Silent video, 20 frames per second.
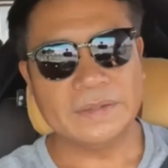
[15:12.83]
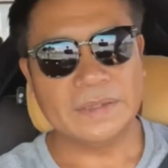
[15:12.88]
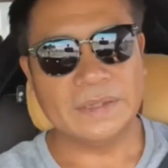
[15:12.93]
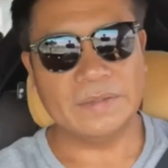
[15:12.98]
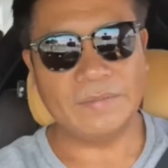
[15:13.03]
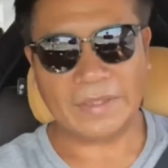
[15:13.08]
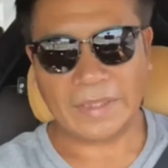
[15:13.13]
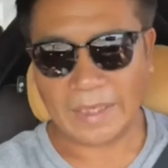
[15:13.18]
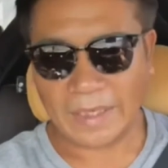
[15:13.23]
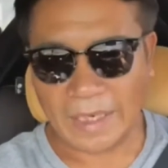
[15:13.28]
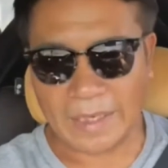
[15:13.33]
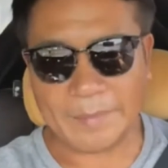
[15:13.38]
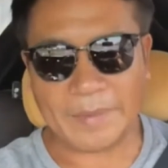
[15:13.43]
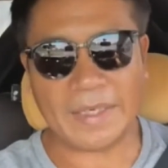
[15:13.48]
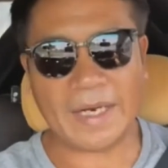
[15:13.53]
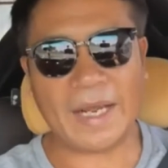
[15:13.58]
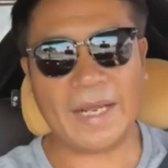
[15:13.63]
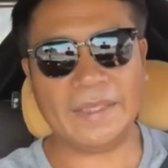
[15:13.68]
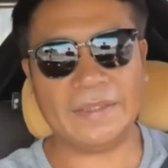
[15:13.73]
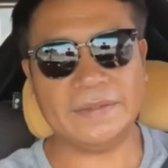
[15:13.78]
คือไว้ใจใครไม่
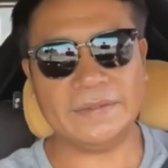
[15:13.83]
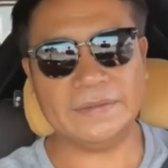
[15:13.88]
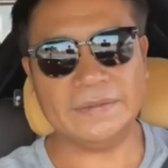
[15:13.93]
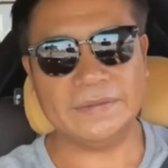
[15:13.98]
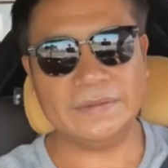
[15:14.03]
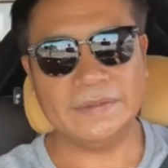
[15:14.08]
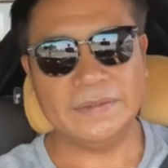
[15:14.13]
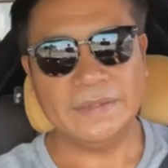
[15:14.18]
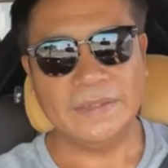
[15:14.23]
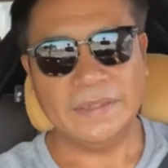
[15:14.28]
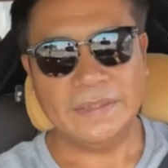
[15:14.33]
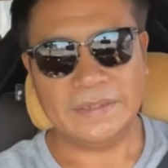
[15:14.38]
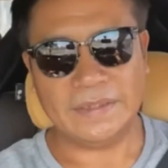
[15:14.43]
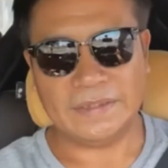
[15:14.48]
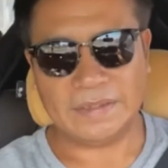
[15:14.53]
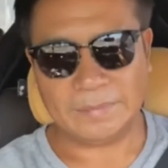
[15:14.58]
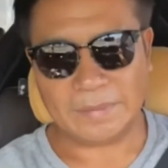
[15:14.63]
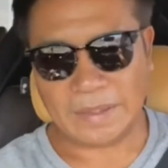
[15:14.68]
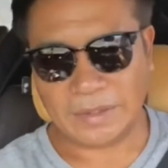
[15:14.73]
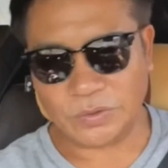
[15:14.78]
ได้ สิ่
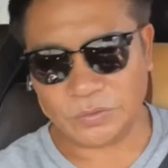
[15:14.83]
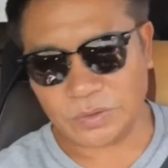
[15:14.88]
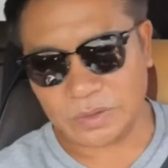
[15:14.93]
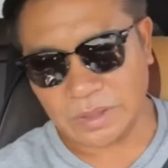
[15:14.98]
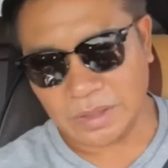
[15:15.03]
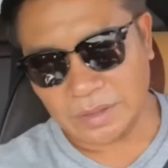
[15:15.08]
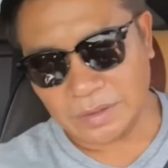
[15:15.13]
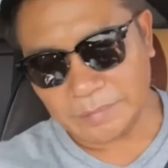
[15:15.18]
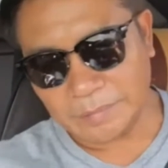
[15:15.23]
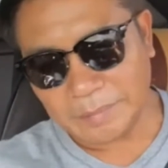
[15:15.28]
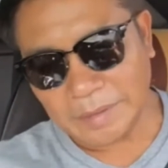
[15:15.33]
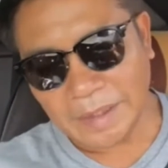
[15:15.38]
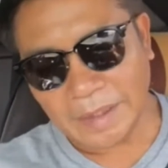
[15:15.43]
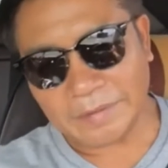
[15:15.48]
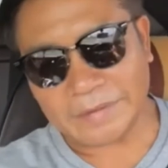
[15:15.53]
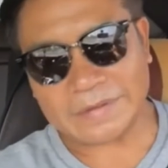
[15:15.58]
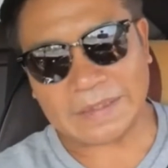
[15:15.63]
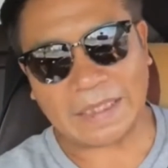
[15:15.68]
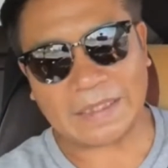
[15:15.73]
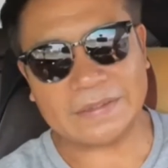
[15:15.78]
งสำคัญที่สุดคือไม่ใช่
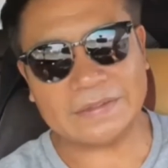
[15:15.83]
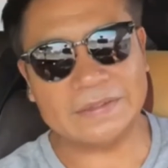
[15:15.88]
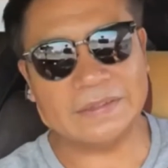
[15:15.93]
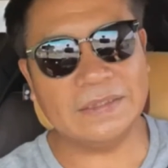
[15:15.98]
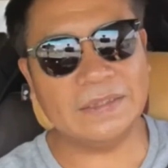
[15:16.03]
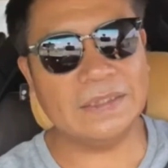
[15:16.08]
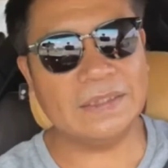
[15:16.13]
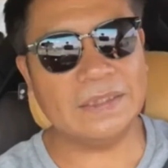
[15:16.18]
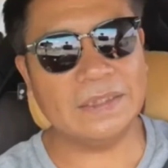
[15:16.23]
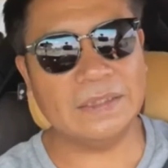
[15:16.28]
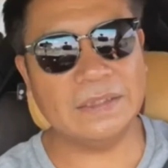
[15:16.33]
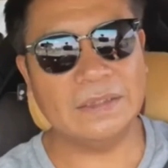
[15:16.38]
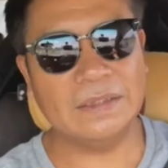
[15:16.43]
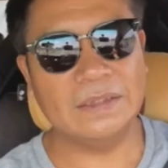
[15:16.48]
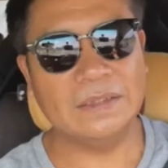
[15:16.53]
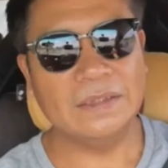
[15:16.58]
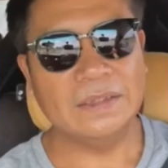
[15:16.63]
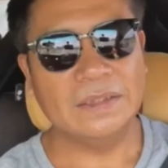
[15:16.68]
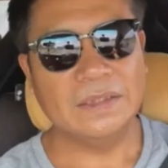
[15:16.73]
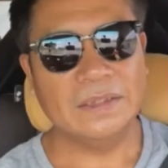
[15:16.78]
เราสั่งซื้อ
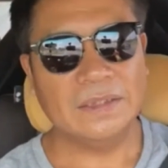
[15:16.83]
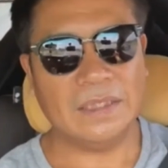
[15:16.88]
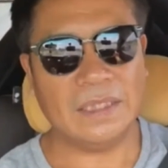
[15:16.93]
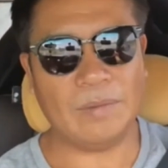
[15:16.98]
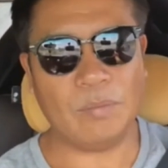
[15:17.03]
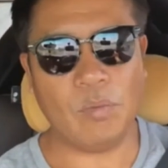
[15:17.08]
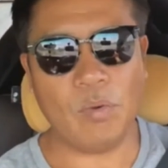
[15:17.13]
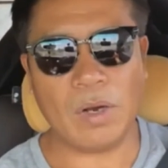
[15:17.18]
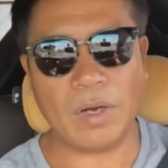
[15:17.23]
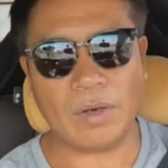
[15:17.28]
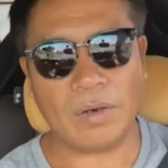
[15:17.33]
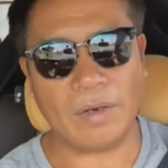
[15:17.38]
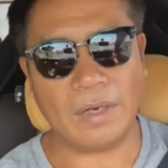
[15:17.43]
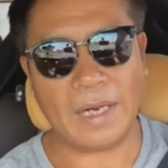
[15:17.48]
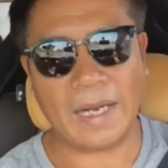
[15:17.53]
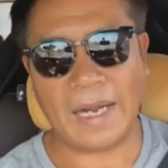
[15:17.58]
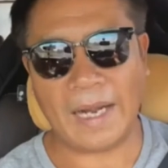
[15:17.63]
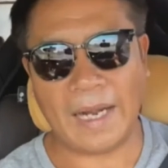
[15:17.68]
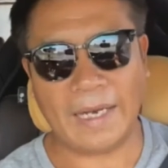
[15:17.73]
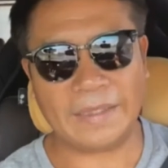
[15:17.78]
นะ พวกของ
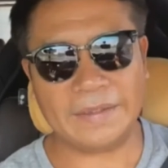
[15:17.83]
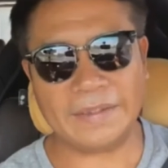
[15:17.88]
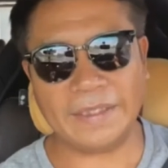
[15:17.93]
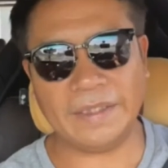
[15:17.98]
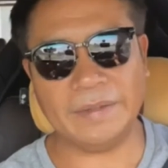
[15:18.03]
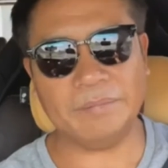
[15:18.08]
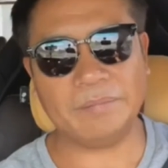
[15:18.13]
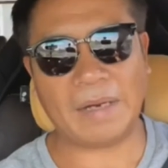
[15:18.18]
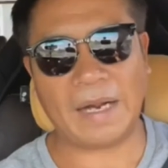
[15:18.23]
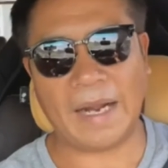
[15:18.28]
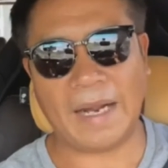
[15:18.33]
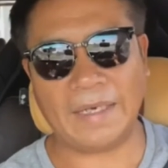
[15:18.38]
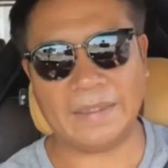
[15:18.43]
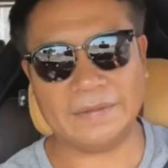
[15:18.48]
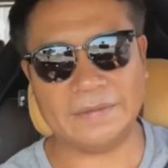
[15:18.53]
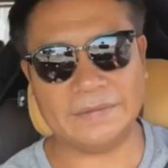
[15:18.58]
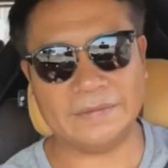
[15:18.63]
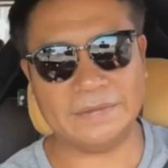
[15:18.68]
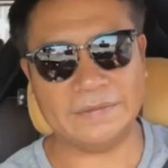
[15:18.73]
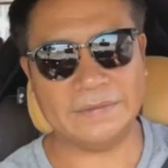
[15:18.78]
อาหารกินผ่าน
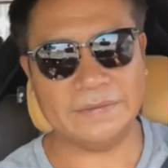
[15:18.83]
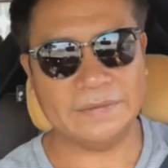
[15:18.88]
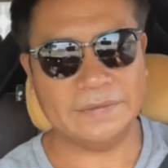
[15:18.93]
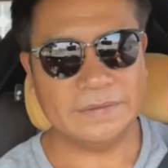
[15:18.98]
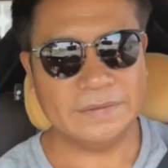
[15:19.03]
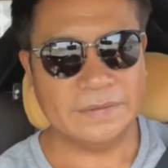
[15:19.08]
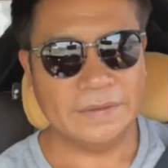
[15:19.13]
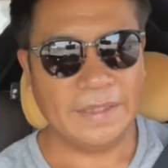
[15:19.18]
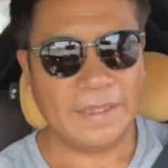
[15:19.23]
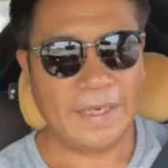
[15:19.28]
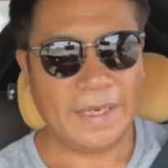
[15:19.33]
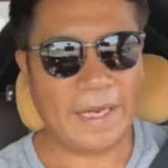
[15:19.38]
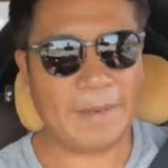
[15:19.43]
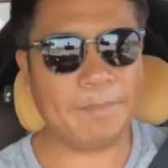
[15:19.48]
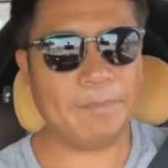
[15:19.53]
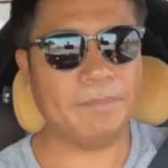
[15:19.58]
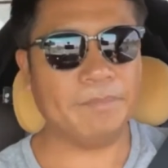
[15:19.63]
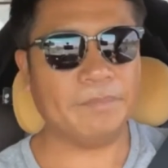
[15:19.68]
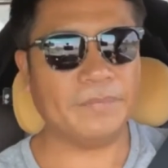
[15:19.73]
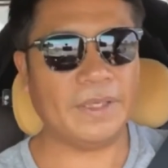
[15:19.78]
แอ
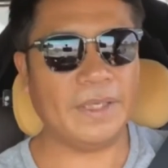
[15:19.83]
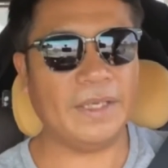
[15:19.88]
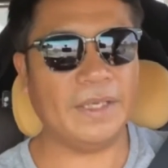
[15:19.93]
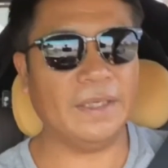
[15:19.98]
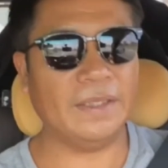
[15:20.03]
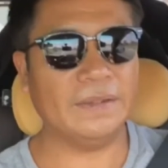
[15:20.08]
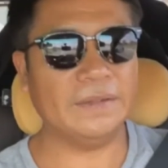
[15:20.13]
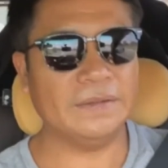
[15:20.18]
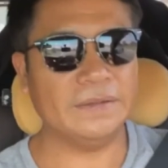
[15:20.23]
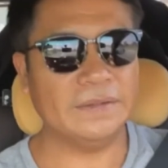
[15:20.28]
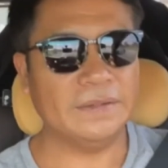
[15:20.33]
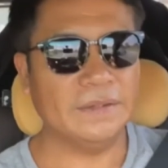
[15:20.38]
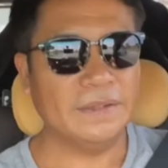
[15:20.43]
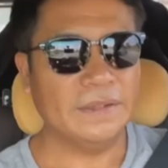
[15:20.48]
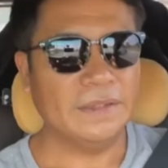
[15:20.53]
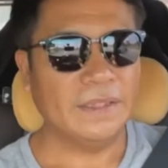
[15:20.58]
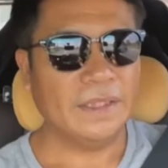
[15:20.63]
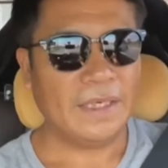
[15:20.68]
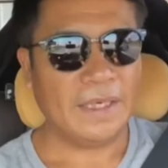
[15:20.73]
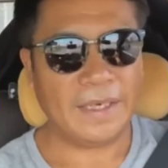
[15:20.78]
ปนะ
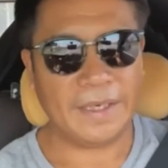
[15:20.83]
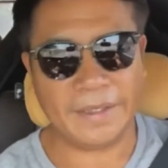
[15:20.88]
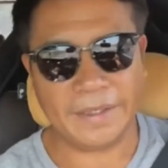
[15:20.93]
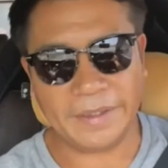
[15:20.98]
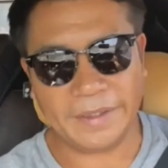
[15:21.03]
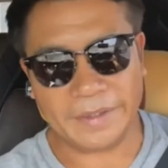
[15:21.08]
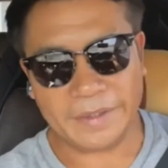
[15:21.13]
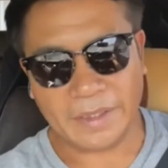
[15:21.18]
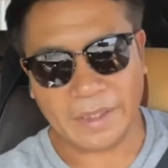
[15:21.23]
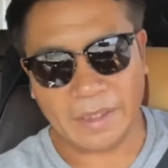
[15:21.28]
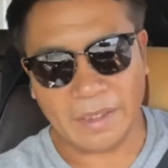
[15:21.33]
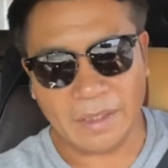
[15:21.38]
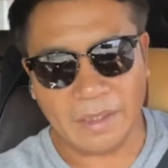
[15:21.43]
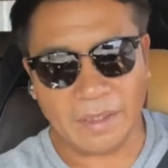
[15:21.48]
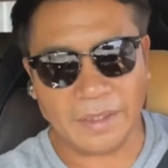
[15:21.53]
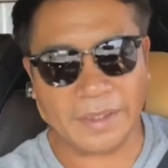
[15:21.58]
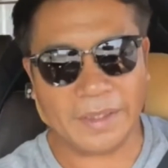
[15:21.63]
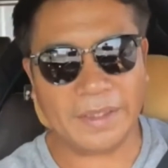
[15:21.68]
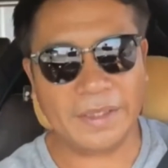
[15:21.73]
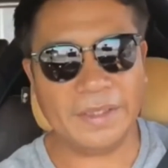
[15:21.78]
ให้เคอ
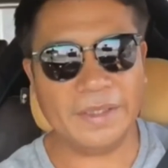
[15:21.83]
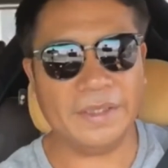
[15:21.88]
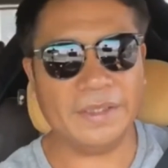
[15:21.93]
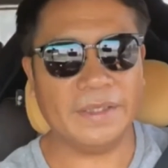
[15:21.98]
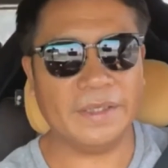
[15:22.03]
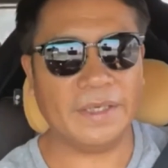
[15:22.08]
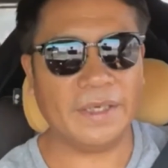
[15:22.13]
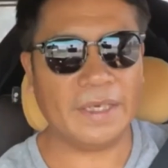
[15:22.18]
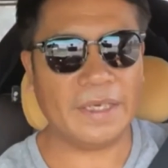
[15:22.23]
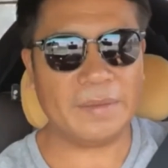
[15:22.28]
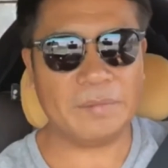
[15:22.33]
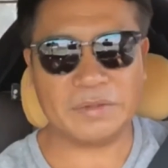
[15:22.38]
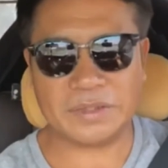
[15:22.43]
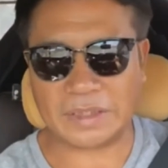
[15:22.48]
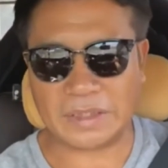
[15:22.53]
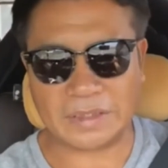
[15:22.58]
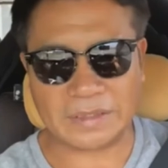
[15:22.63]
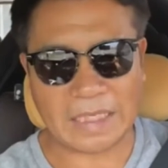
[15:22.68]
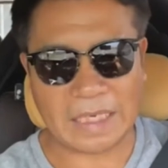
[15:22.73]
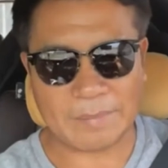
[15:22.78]
รี่ให้บริษั
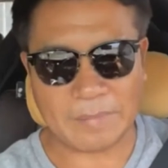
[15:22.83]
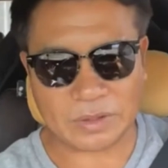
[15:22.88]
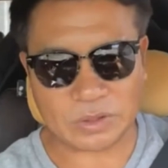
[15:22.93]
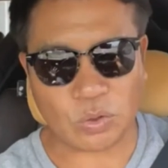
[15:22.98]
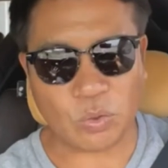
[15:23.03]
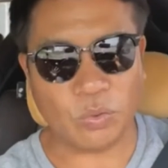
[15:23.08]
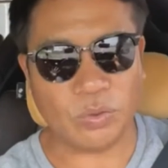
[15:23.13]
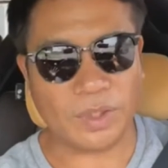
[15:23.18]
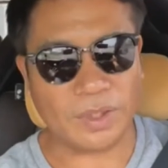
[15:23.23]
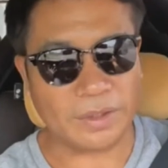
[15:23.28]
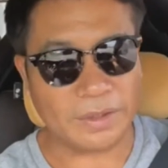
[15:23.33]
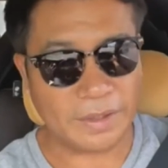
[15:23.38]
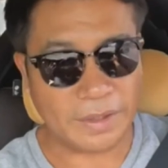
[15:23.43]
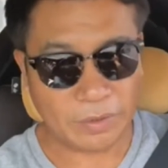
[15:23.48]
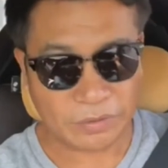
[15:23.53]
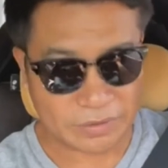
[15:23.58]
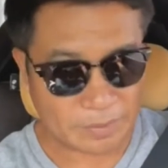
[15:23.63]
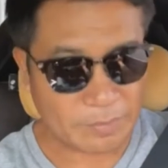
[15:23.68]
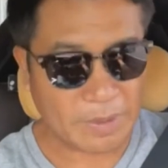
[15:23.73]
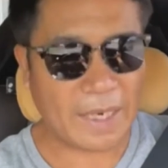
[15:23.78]
ทต่างๆมาส่งเนี่ยนี่
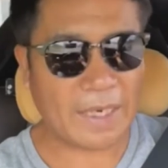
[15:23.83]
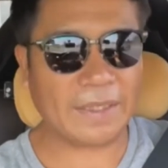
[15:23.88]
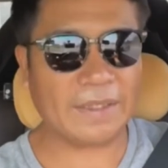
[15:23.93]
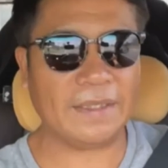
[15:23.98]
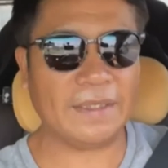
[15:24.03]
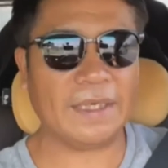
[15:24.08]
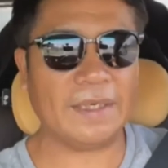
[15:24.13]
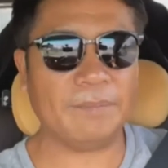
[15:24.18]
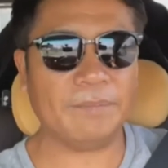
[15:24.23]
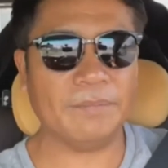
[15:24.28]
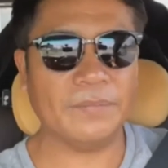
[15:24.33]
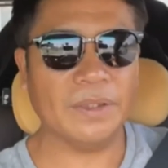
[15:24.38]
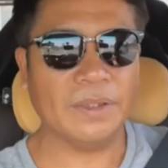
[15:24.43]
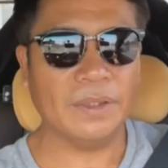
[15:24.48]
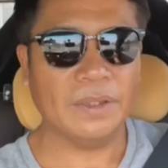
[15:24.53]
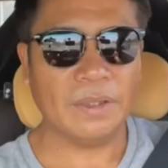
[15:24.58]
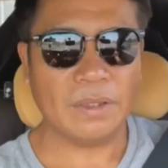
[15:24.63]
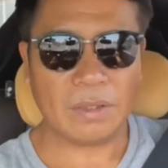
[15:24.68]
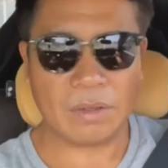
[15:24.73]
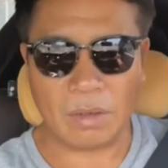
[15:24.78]
ก็สำคัญนะครับ
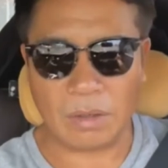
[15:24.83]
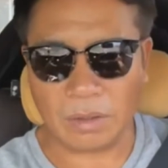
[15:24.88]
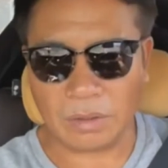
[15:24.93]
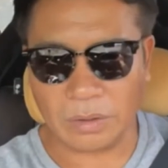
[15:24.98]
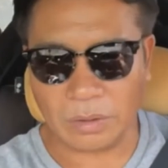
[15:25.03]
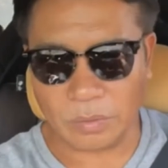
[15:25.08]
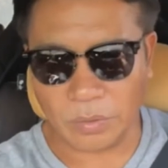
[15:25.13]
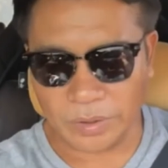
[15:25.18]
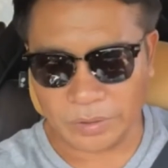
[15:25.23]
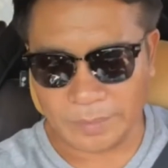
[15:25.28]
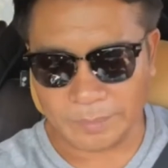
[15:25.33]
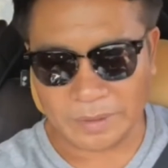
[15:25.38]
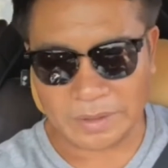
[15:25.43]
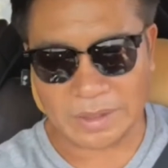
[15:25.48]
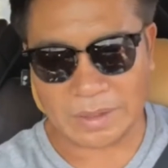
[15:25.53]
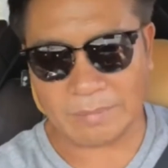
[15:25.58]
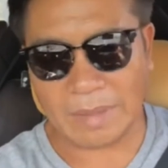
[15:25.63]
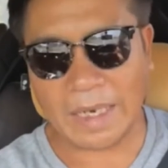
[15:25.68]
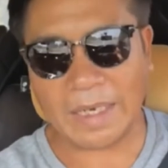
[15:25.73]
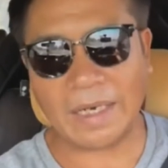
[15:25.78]
กล่องกว่าจะถึงมา
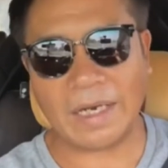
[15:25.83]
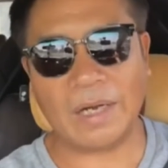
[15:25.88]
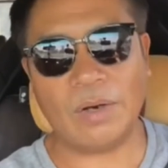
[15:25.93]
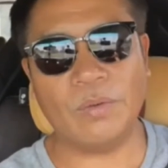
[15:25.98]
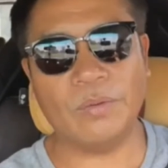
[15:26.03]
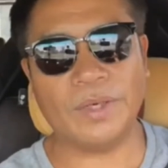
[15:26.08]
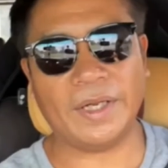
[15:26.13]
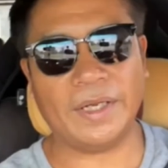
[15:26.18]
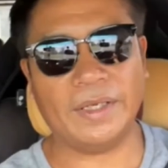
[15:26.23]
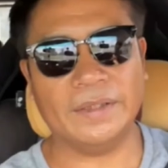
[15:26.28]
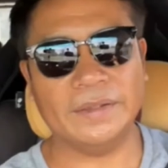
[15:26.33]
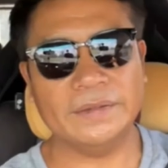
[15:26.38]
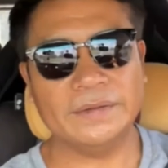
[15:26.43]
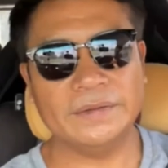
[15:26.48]
ถึงบ้านเราเนี่ย